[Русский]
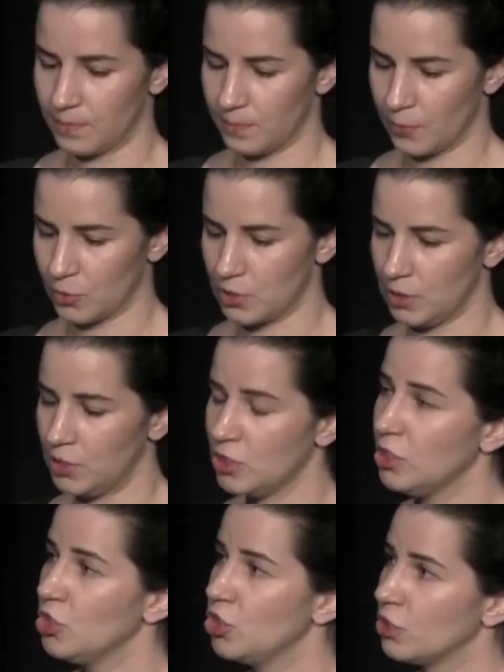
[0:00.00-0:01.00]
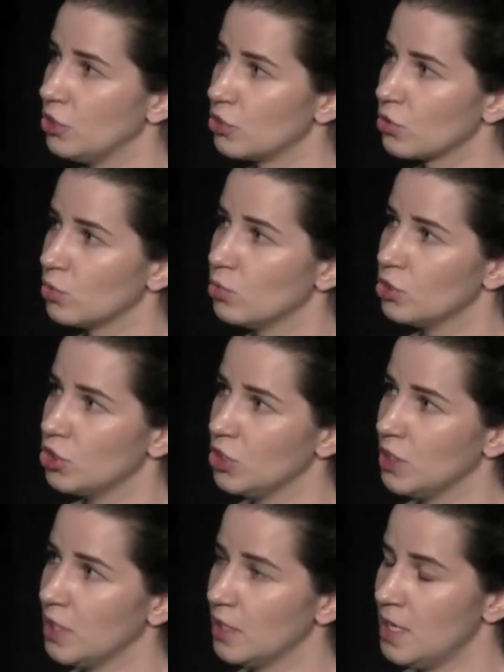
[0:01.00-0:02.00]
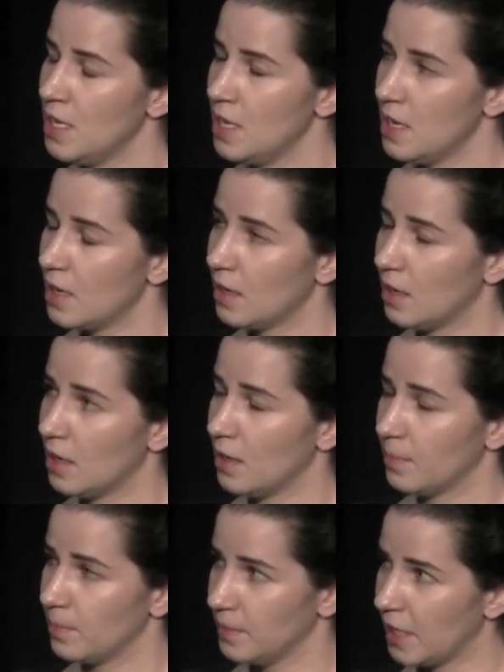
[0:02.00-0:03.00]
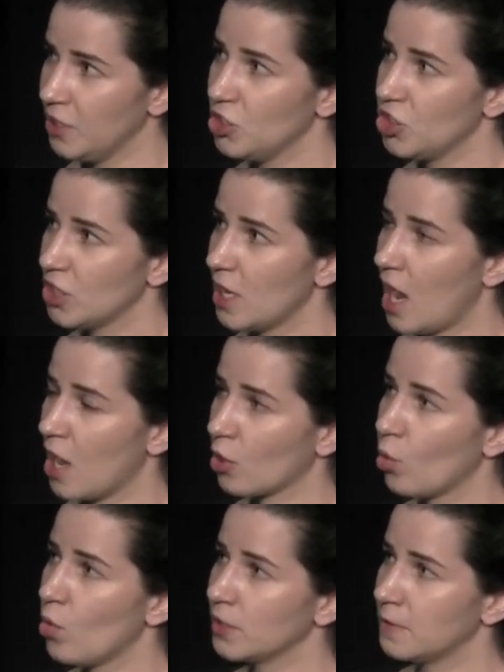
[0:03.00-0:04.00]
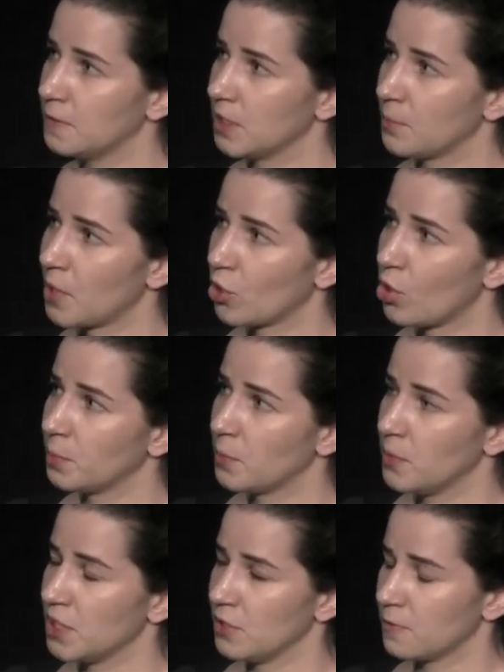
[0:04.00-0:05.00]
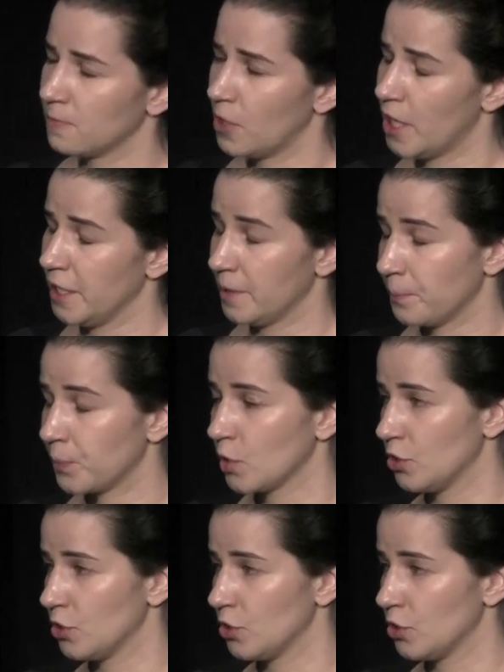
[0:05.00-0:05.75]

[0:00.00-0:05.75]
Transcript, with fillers: просто единичные случаи а, наличия аргона в этом огромном резервуаре.